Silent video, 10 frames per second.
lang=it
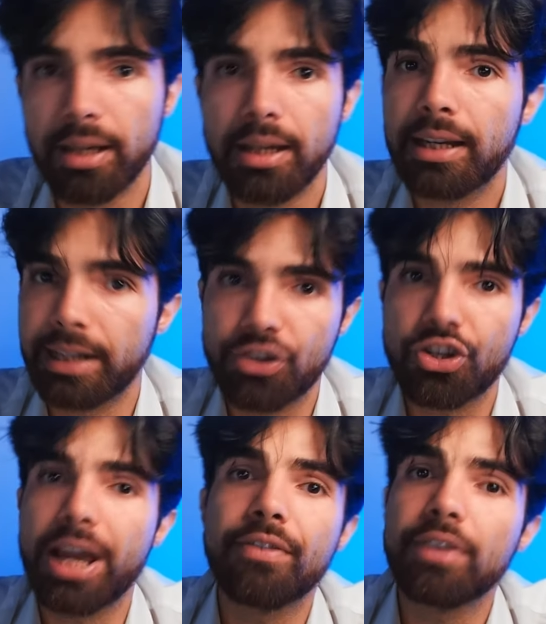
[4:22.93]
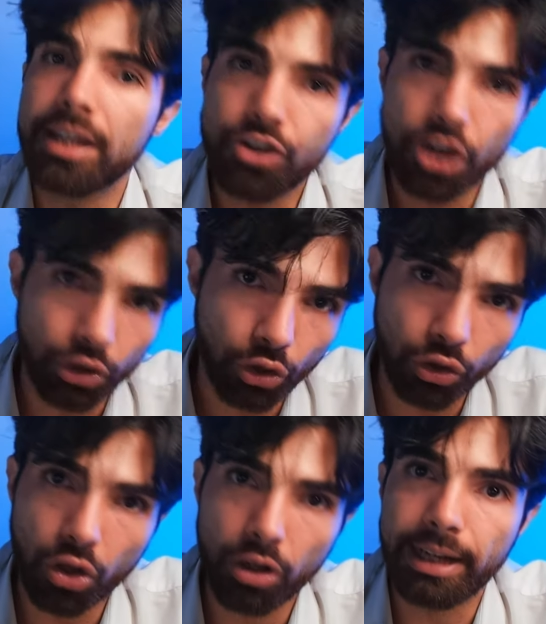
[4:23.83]
ricevi 100
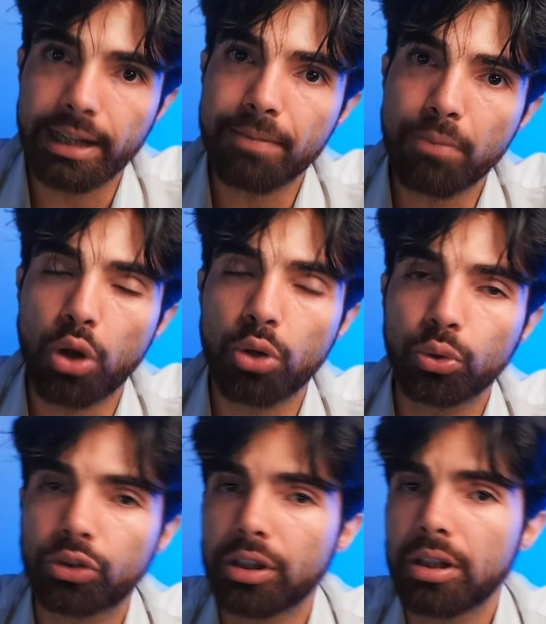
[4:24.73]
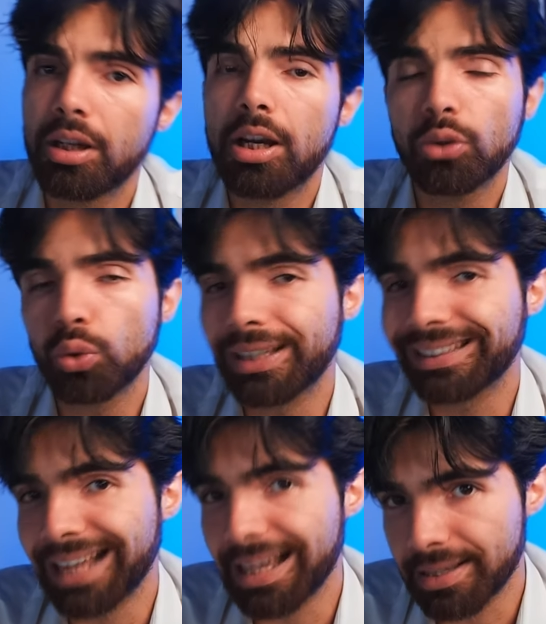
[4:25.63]
dollari di bonus, tutte
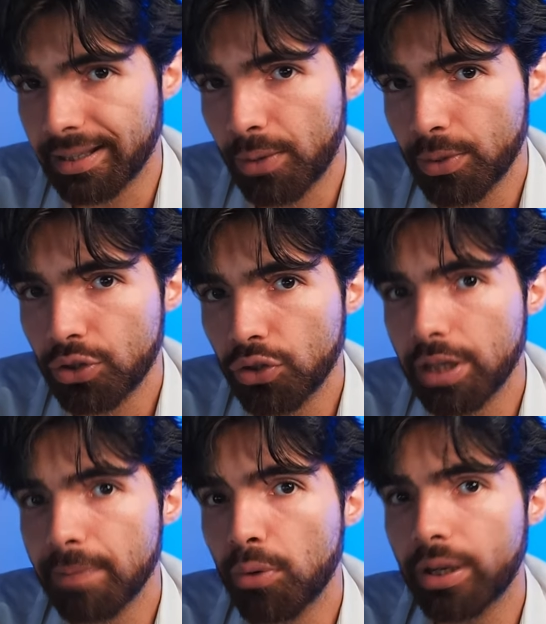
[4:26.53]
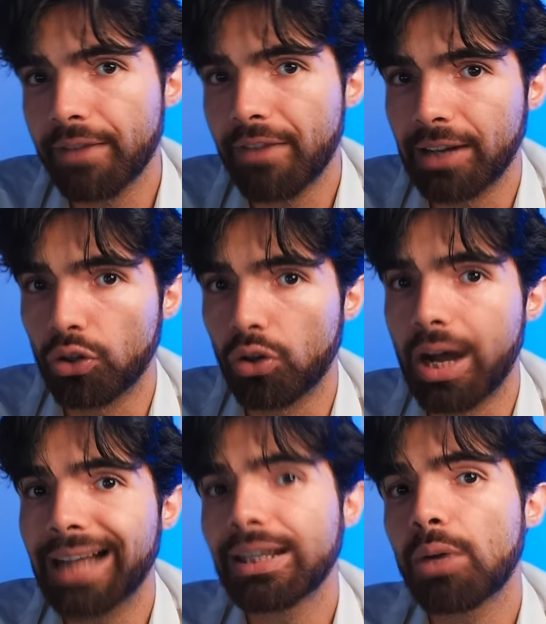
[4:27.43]
task di questo tipo che vanno
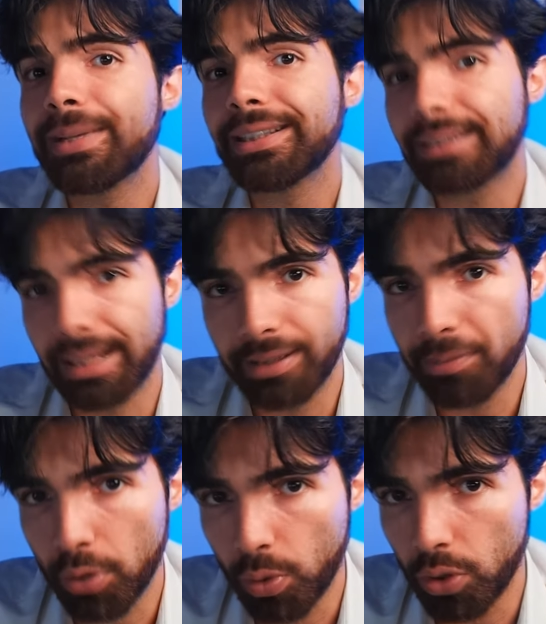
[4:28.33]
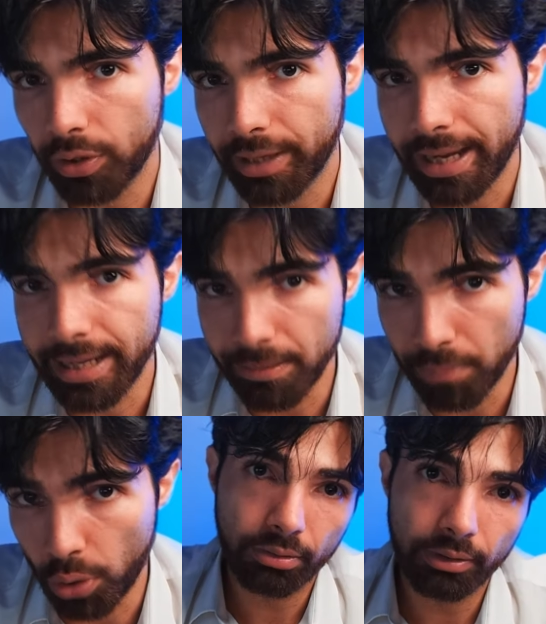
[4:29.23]
ad aumentarti poi quello che è il bonus.